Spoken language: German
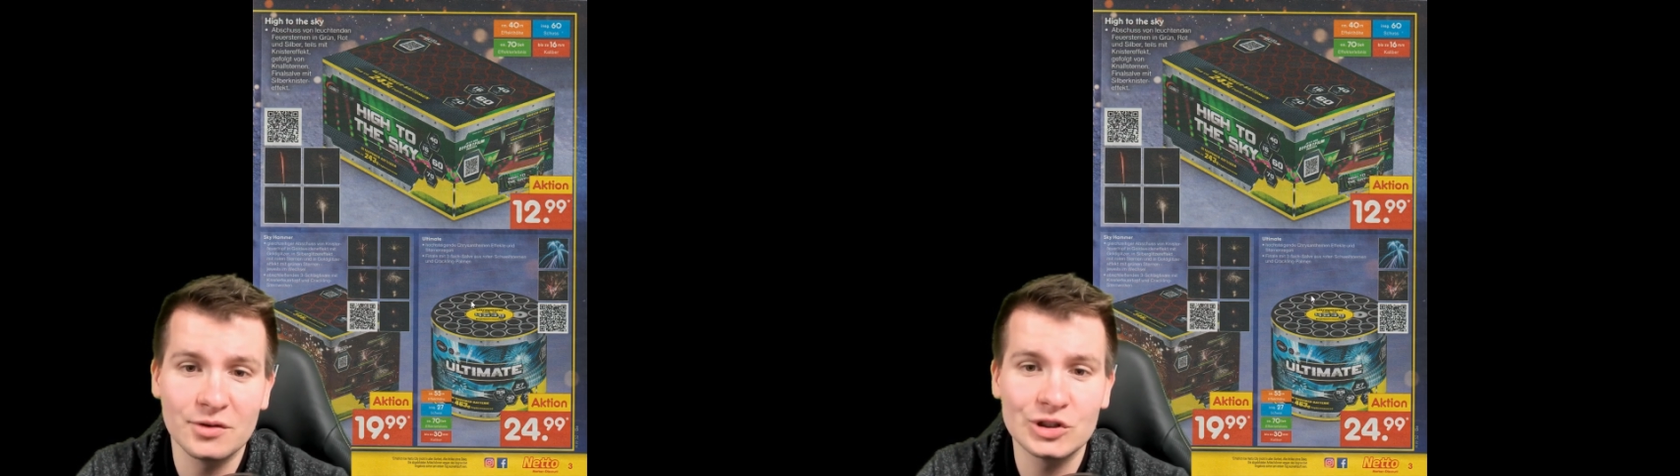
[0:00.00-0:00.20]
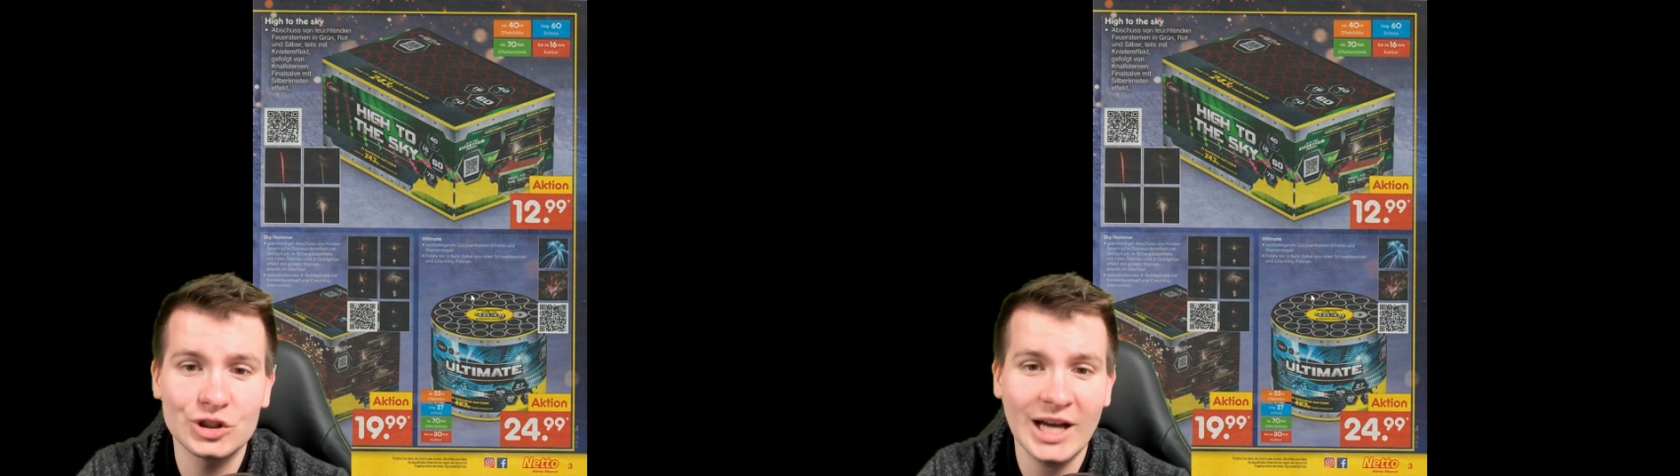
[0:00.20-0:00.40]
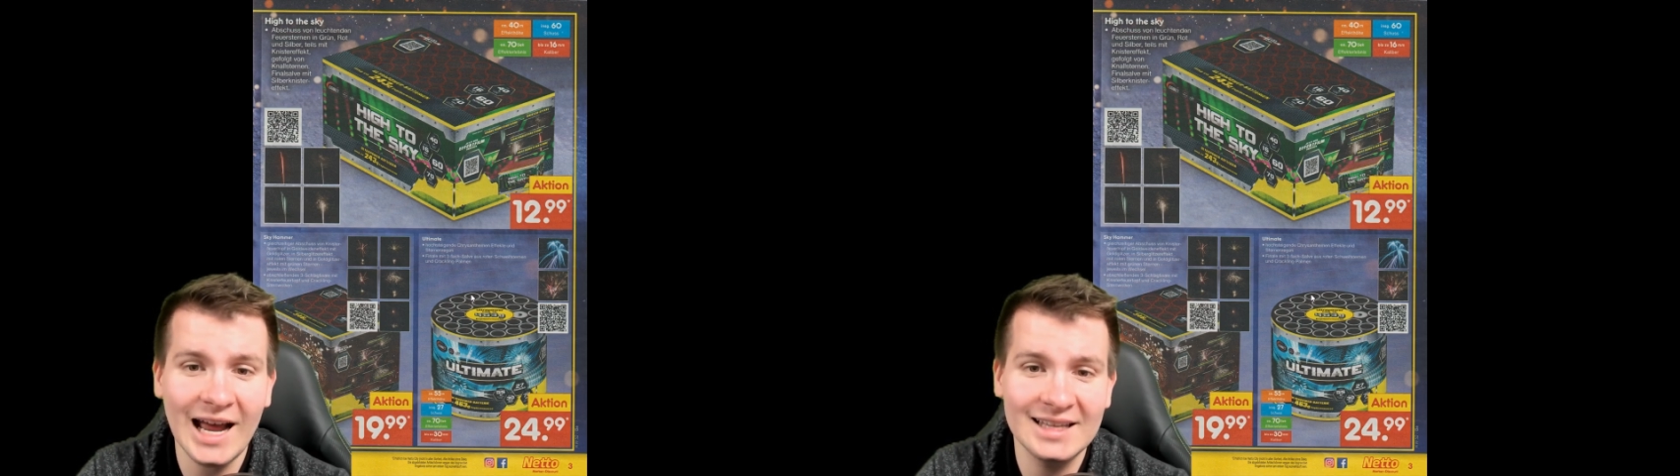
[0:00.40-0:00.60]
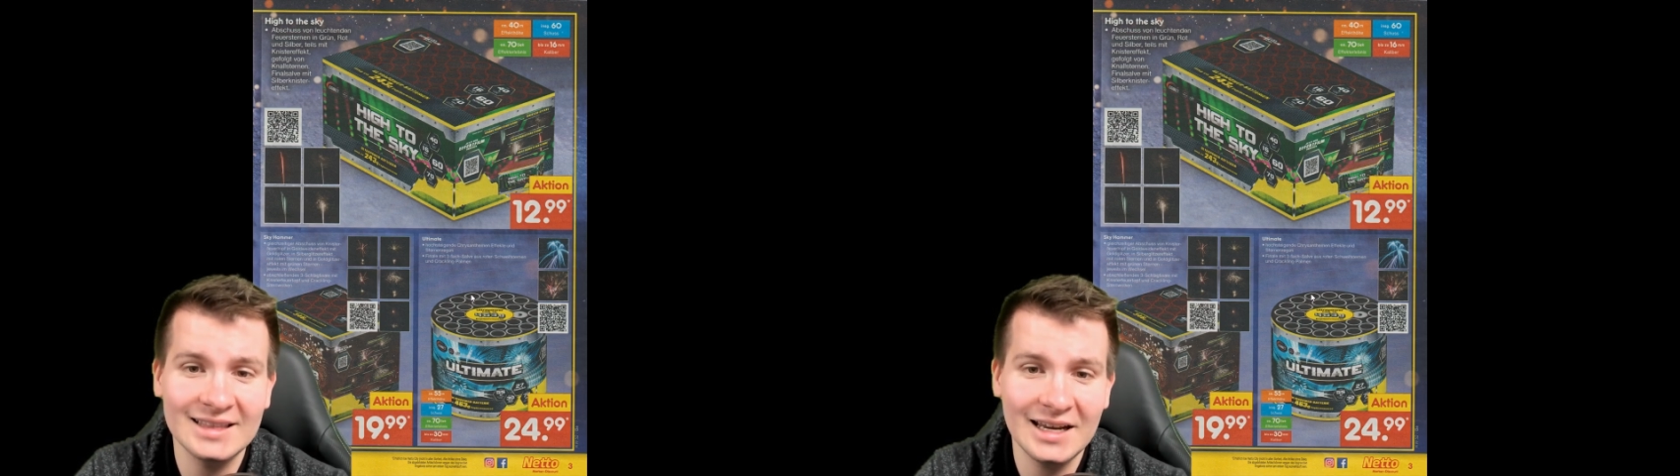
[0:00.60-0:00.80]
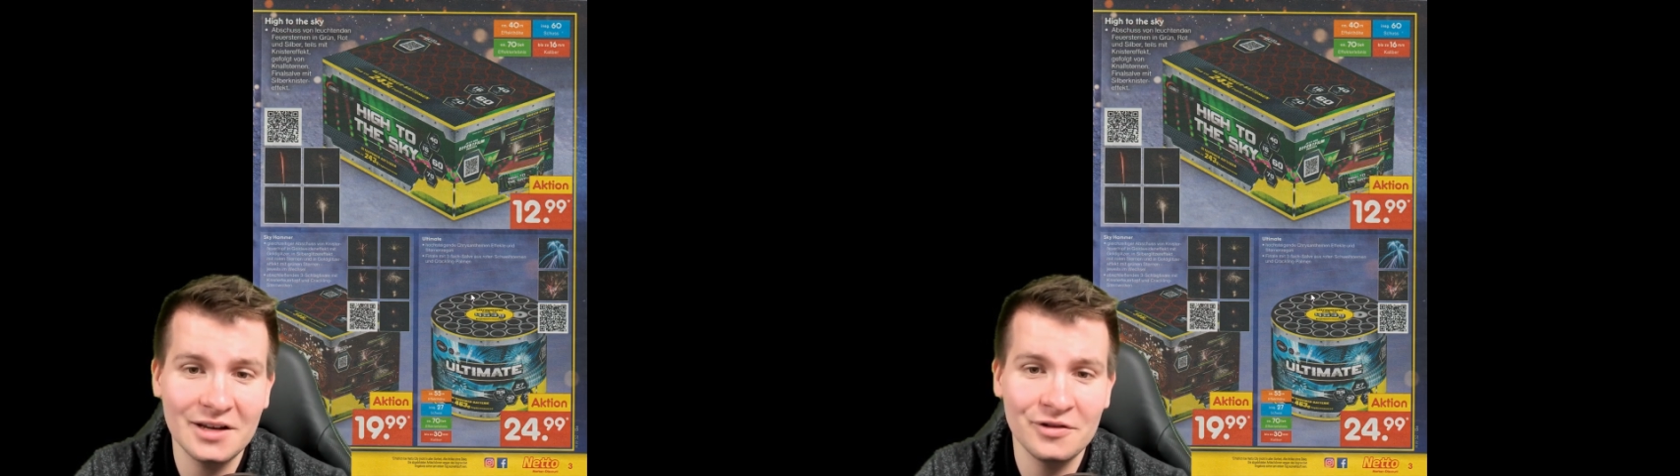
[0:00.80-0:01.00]
und
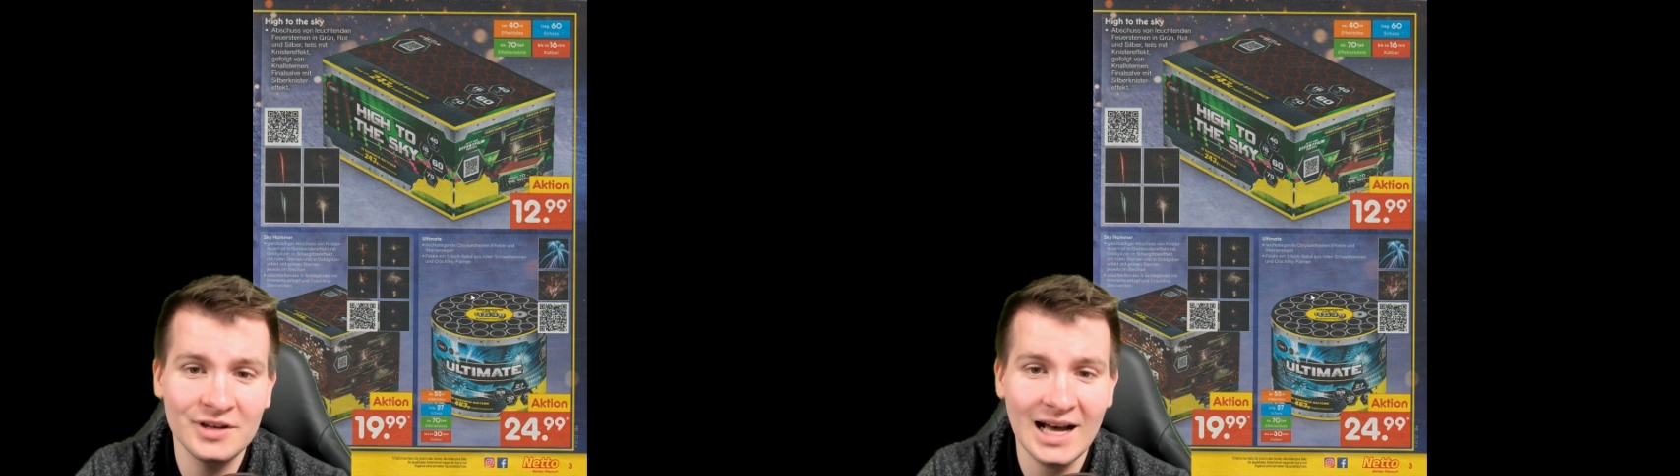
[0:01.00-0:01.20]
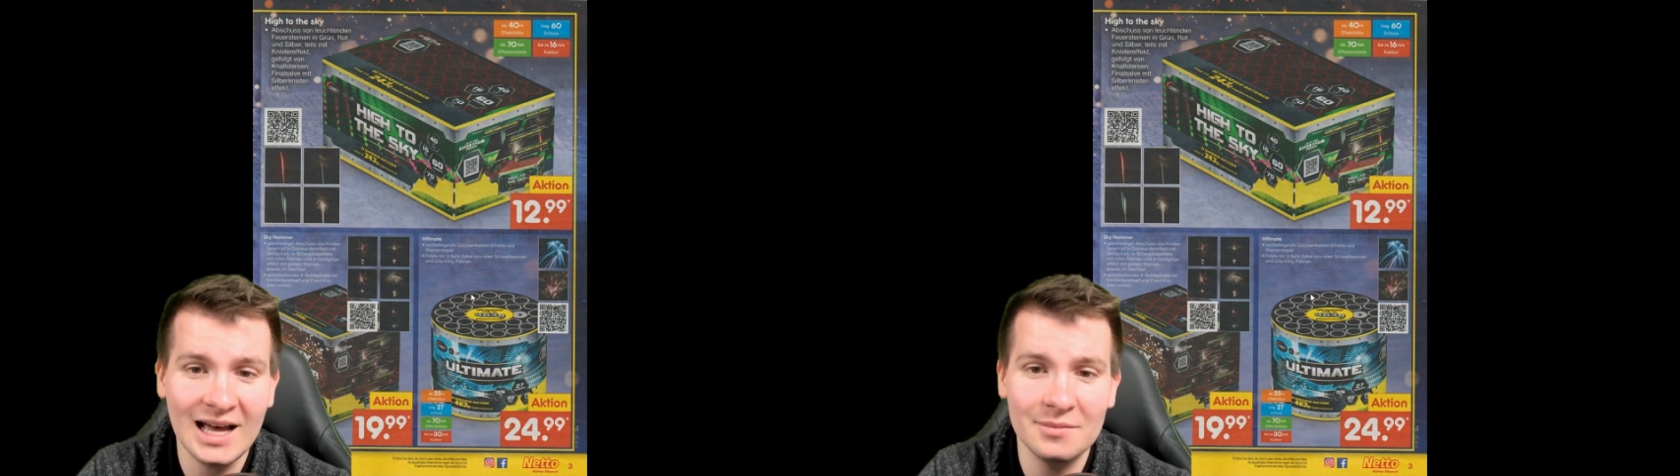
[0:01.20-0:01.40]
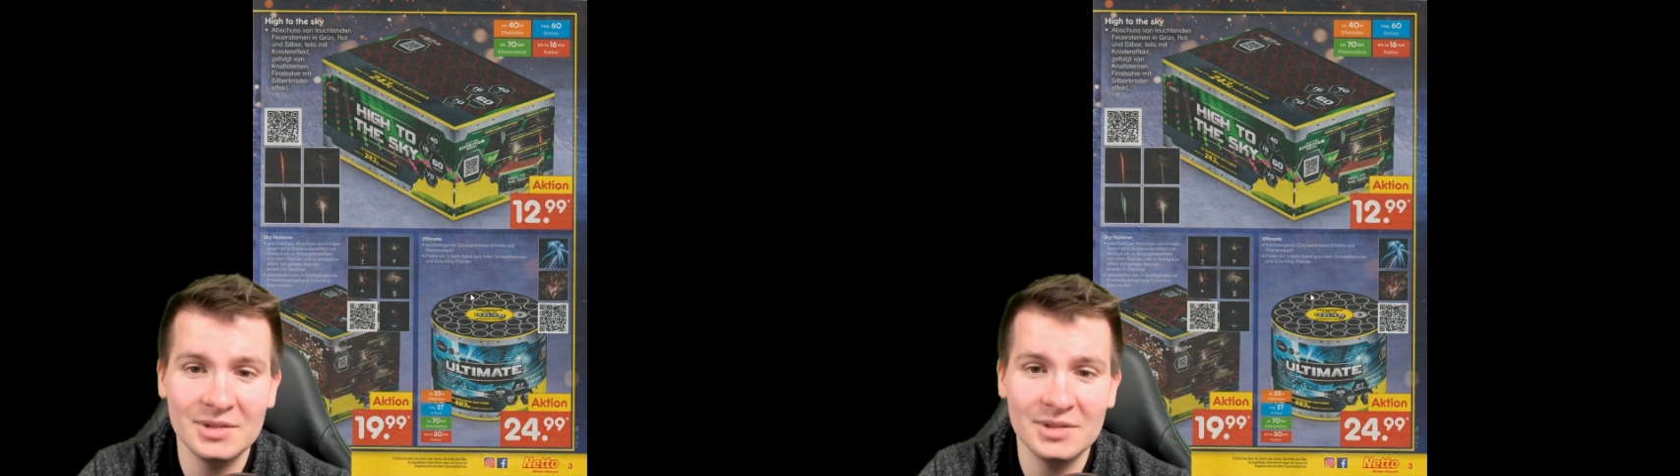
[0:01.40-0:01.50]
Sternenregenfinale